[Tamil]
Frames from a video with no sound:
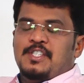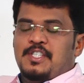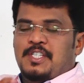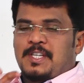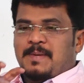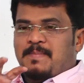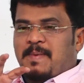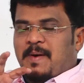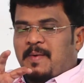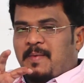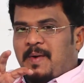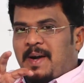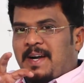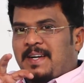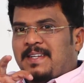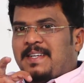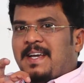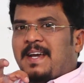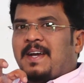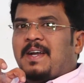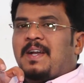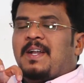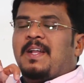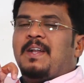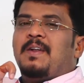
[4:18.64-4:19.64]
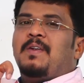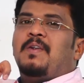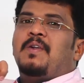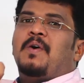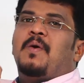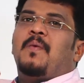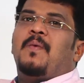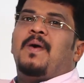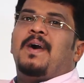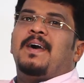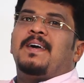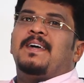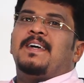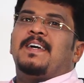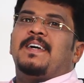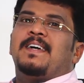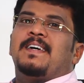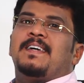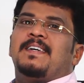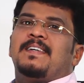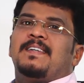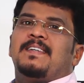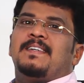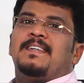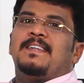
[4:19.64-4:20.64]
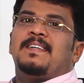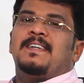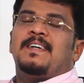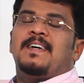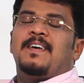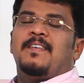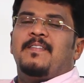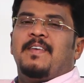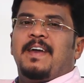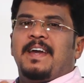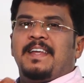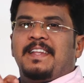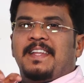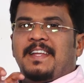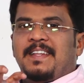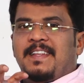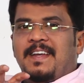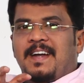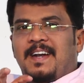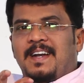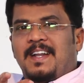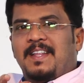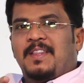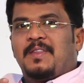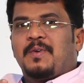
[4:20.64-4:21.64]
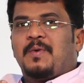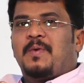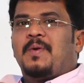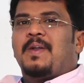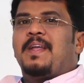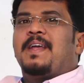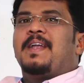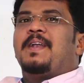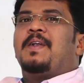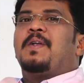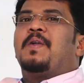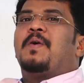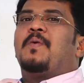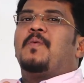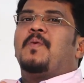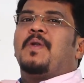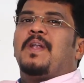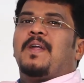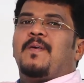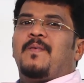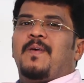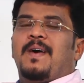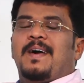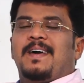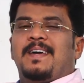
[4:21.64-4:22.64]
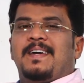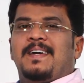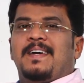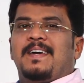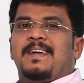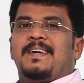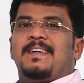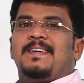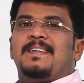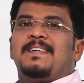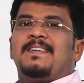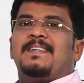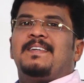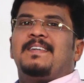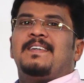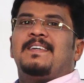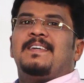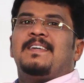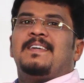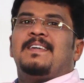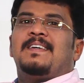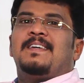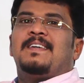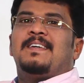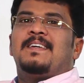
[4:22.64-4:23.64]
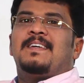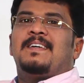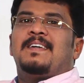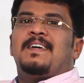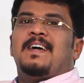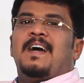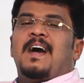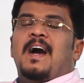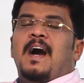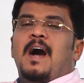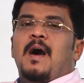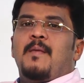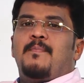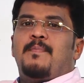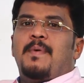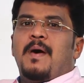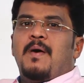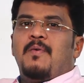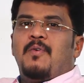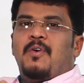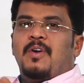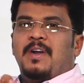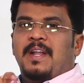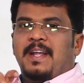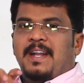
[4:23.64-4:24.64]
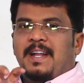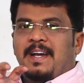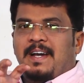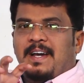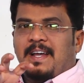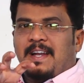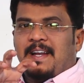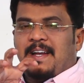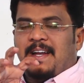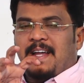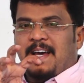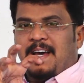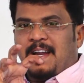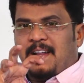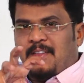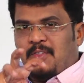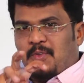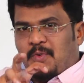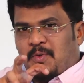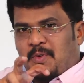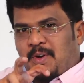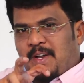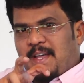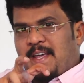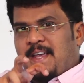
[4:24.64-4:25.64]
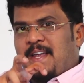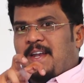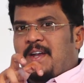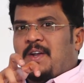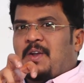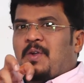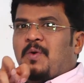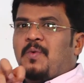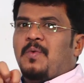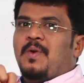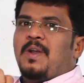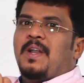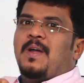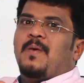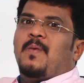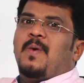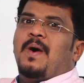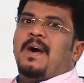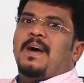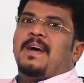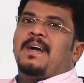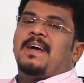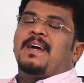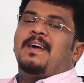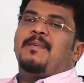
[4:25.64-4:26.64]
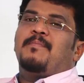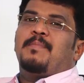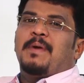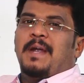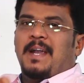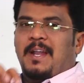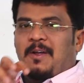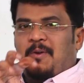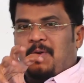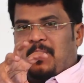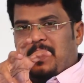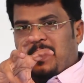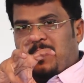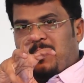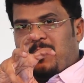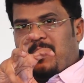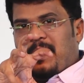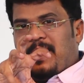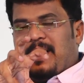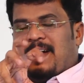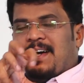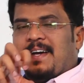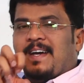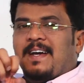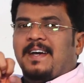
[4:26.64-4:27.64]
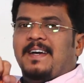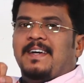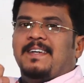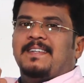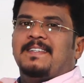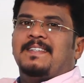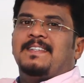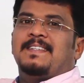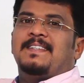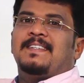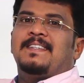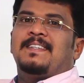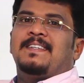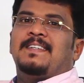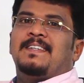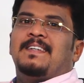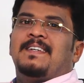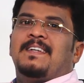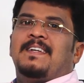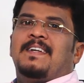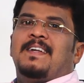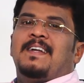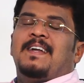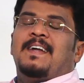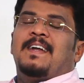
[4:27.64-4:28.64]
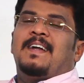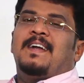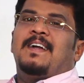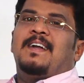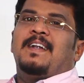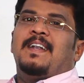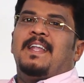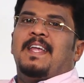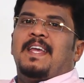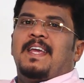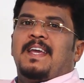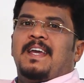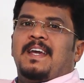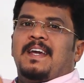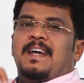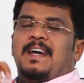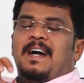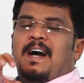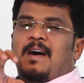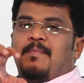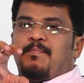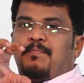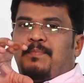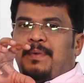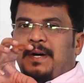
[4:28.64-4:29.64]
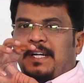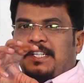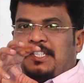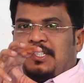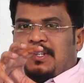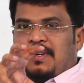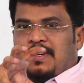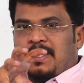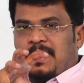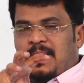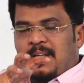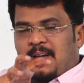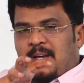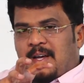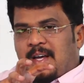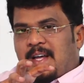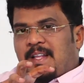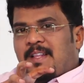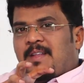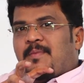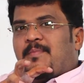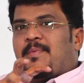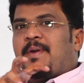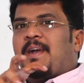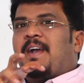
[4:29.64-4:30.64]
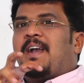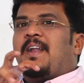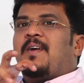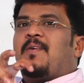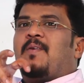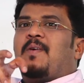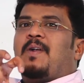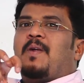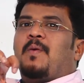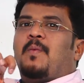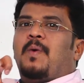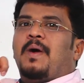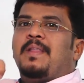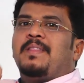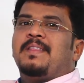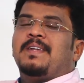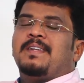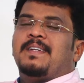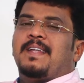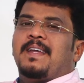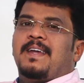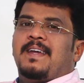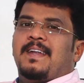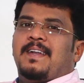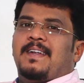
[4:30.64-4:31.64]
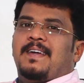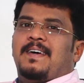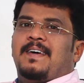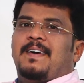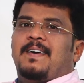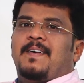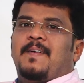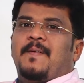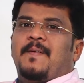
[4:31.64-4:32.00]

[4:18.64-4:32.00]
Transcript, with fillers: ஜப வாழ்க்கைக்குள்ளே இன்னும் வாங்க வேத தியானத்துக்குள்ளே இன்னும் உள்ளே வாங்க அப்பாவோடு இருக்கிற நேரத்துக்குள்ளே இன்னும் உள்ளே வாங்க பேழைக்குள்ளே வாங்க நீங்கள் அப்பா சொன்ன அந்த பேழைக்குள்ளே வந்துட்டீங்கன்னா